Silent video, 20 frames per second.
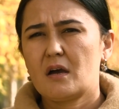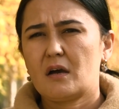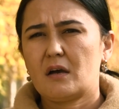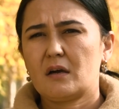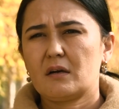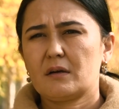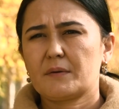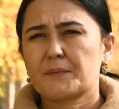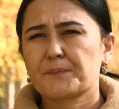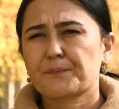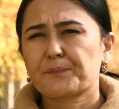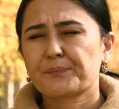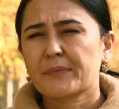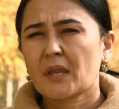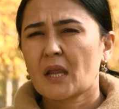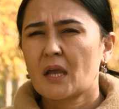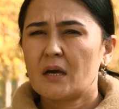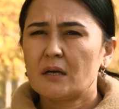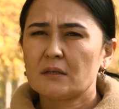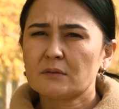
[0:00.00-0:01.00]
А,
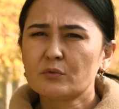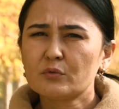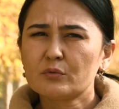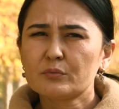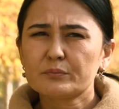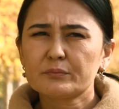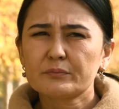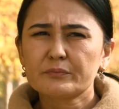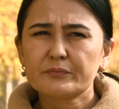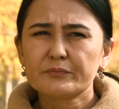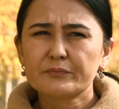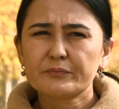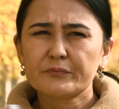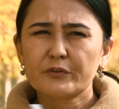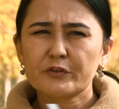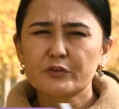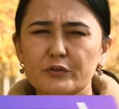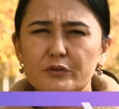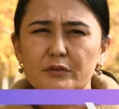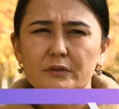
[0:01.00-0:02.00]
ну,
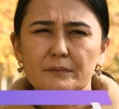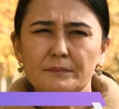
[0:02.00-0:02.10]
вот